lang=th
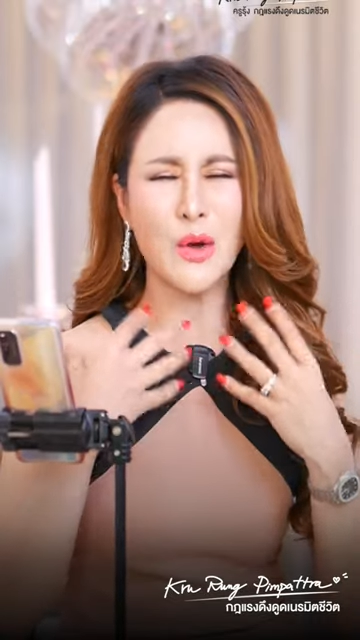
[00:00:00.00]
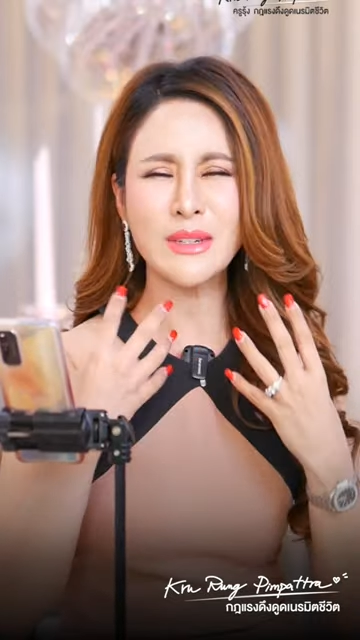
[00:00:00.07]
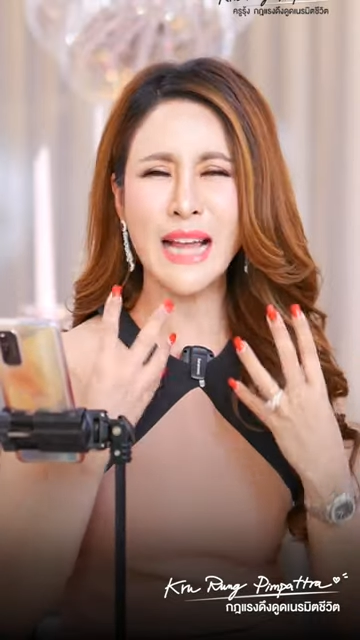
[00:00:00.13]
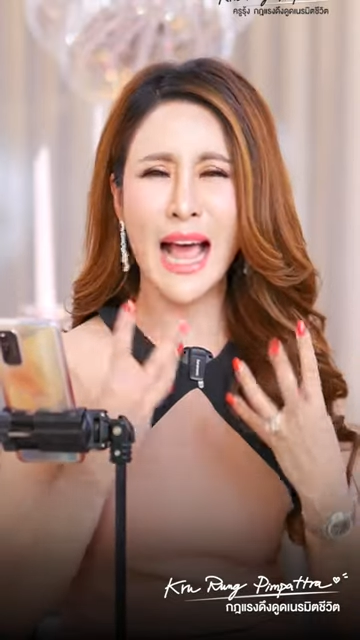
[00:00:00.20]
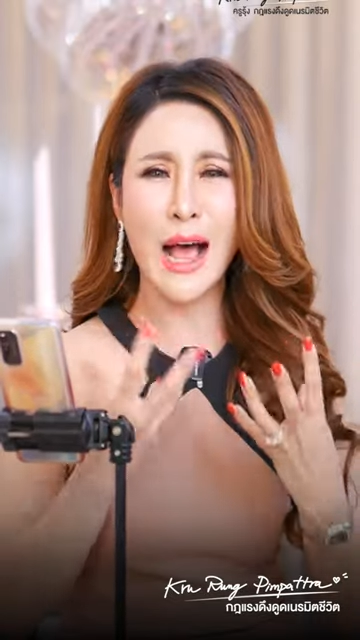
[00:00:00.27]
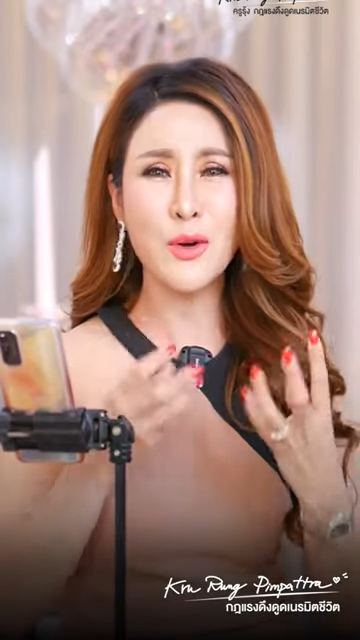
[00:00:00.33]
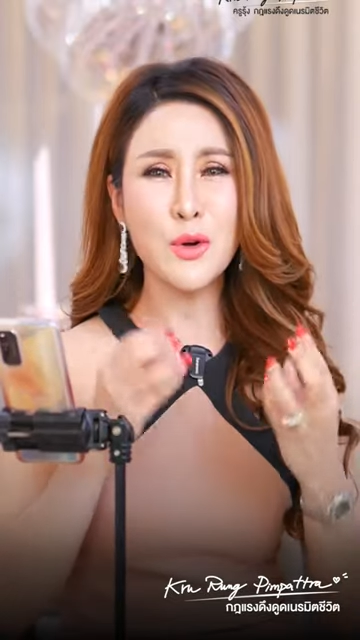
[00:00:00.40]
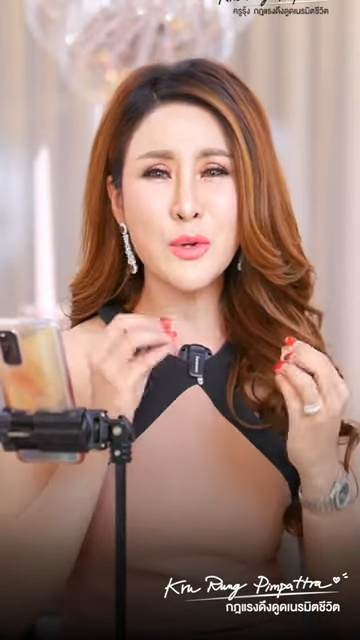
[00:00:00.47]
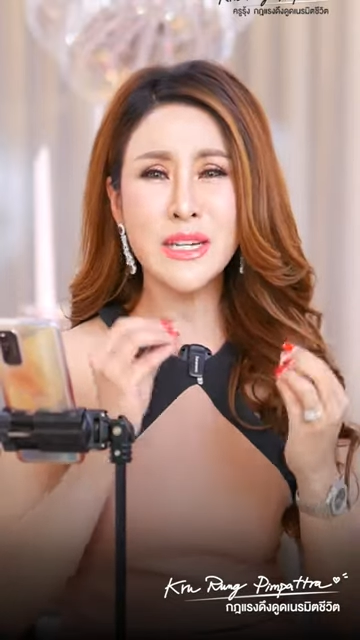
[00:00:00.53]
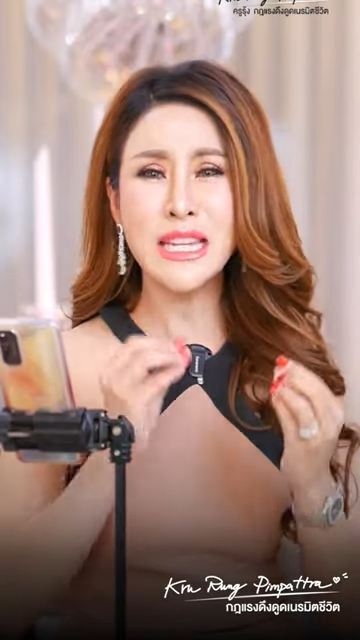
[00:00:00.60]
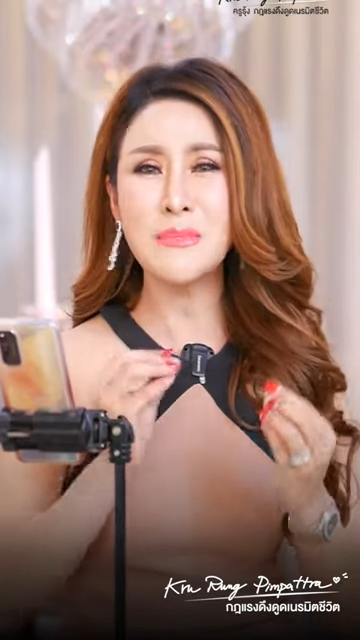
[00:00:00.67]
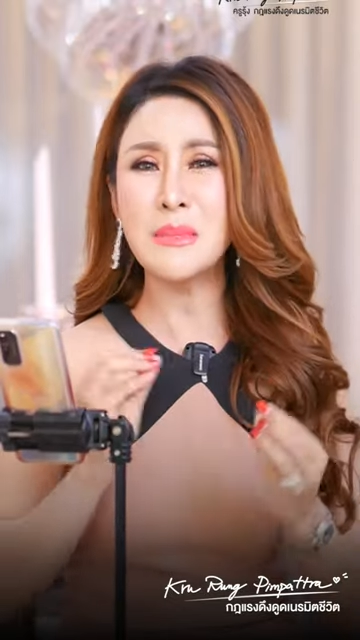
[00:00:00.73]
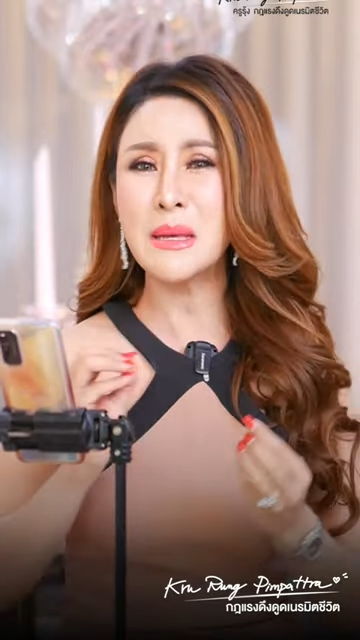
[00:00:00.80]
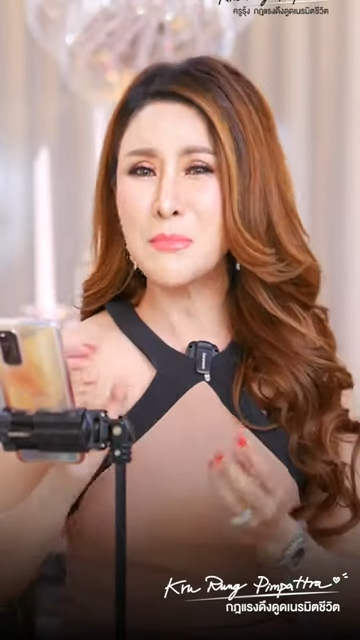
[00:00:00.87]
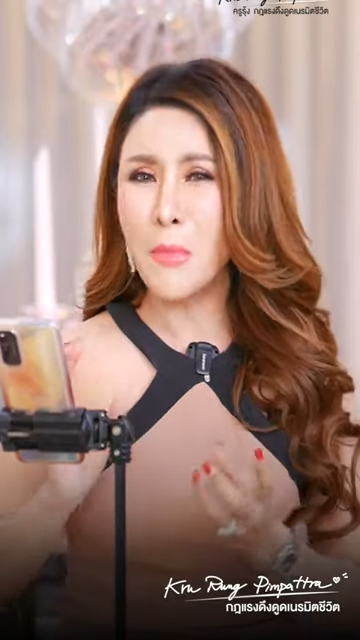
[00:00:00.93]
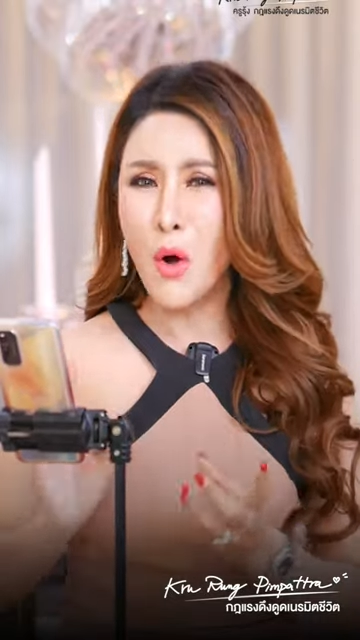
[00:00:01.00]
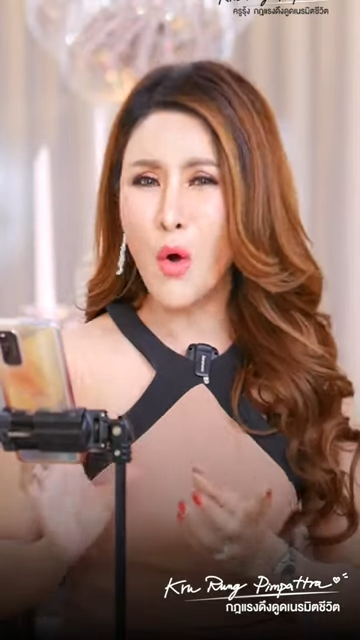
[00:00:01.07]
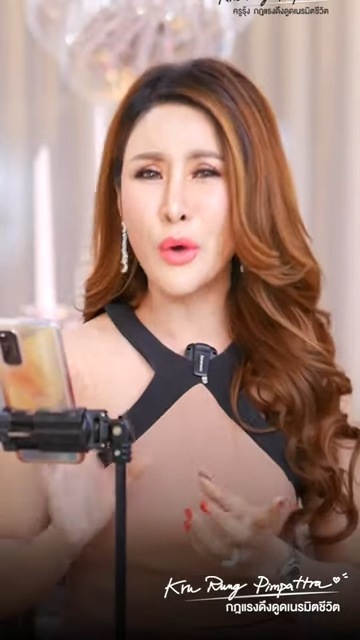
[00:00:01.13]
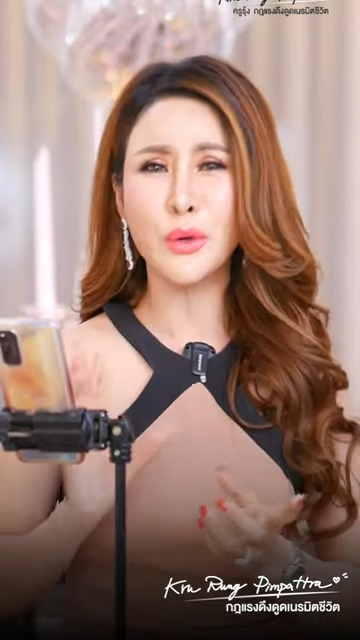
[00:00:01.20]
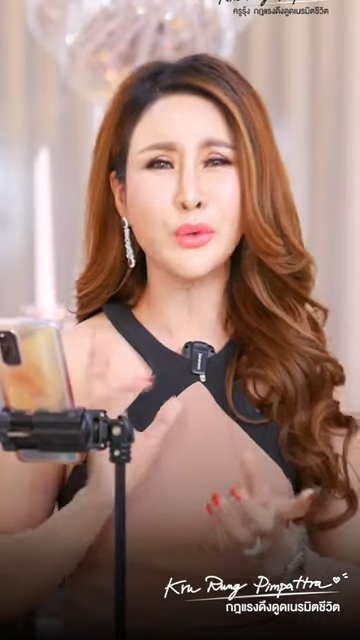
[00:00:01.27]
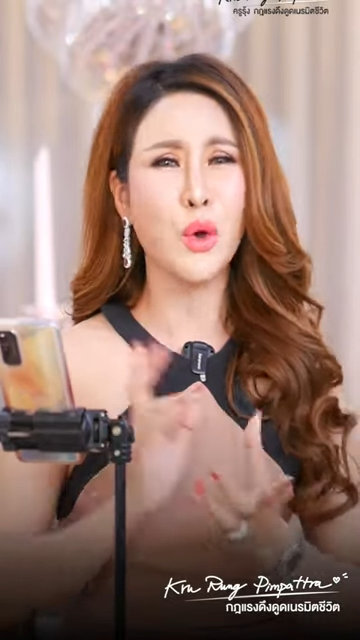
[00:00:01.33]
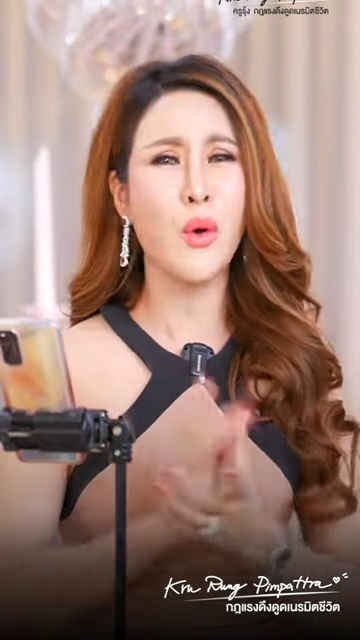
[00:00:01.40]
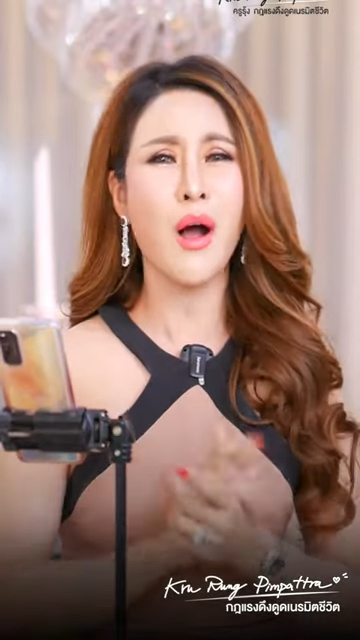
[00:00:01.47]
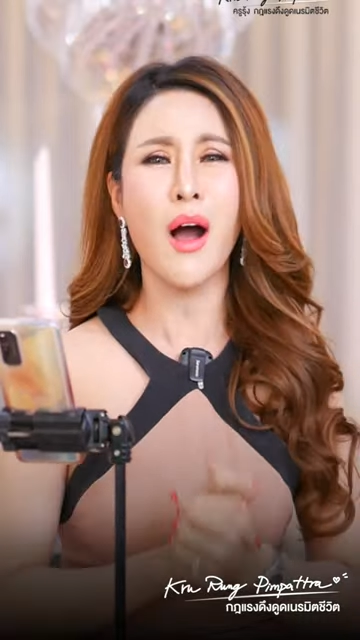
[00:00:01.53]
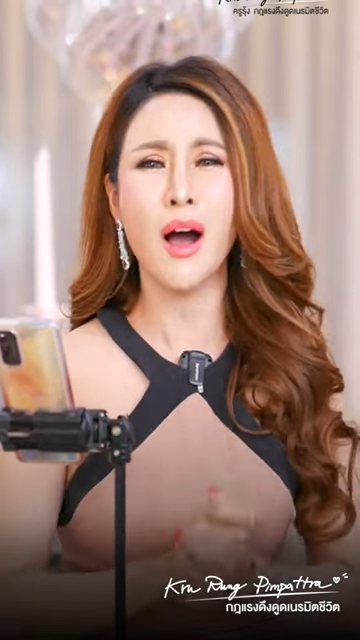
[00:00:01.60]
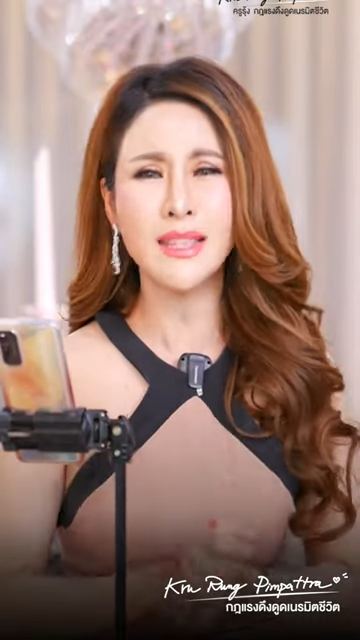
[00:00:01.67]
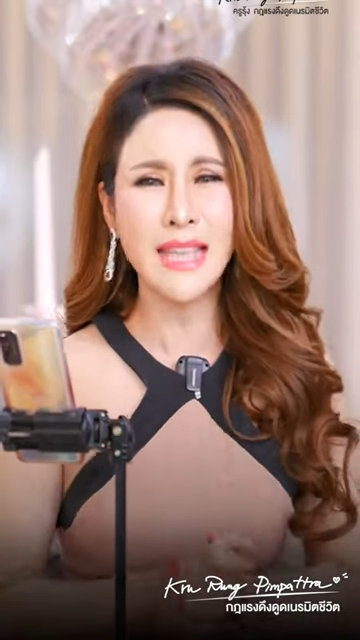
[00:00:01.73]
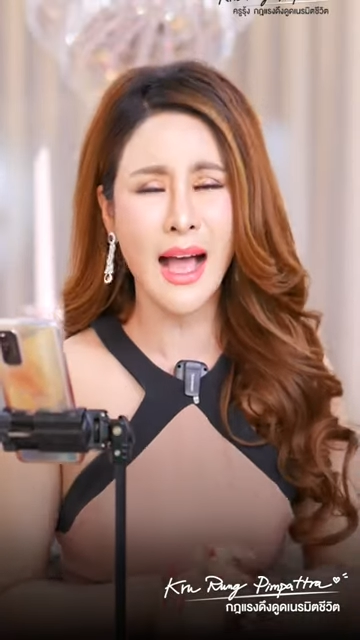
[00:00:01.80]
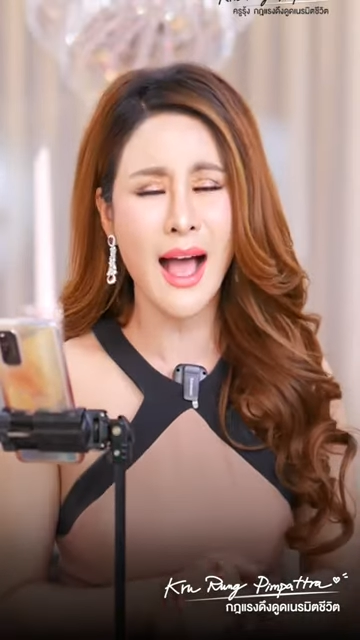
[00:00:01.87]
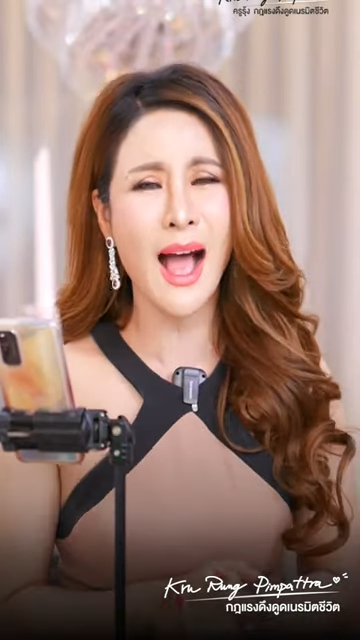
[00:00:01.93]
รองเท้ารุ่นที่มีโบอยู่ตรง
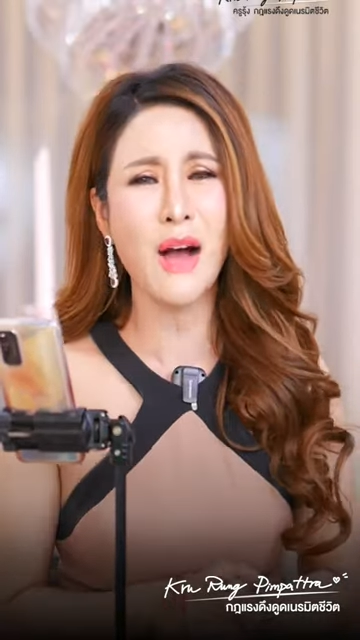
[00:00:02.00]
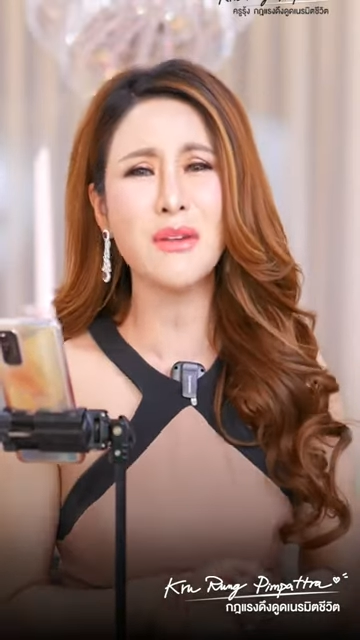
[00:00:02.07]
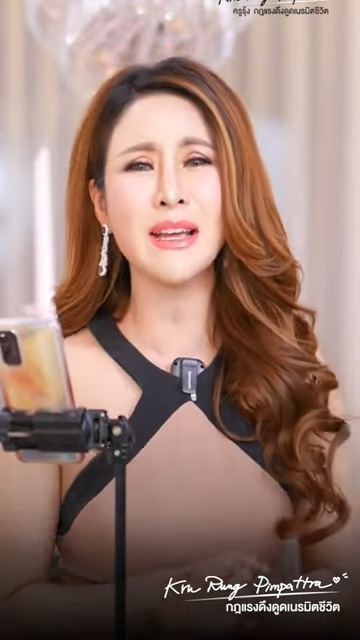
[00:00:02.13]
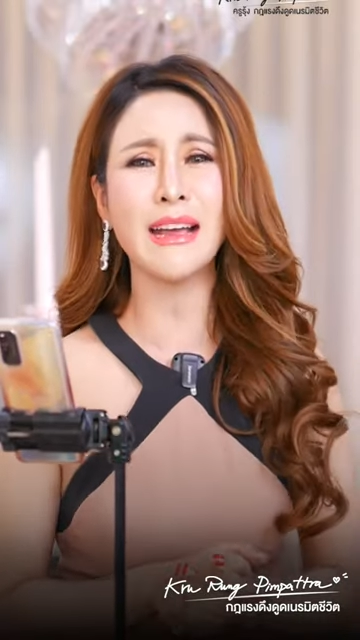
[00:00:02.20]
ข้อเท้า